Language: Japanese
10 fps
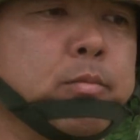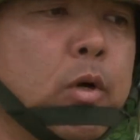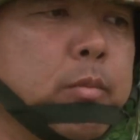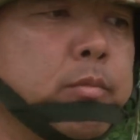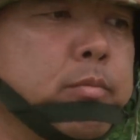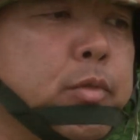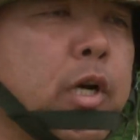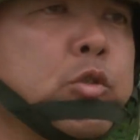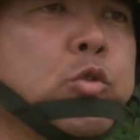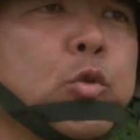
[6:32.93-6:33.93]
まあ、部
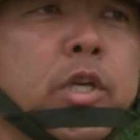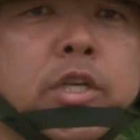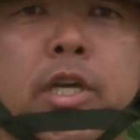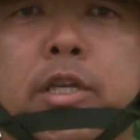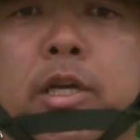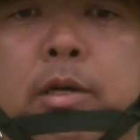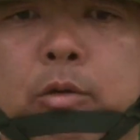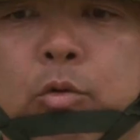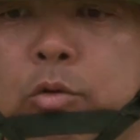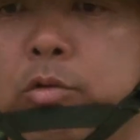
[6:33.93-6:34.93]
活動で鍛えた
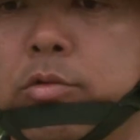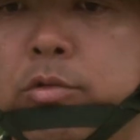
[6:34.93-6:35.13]
こ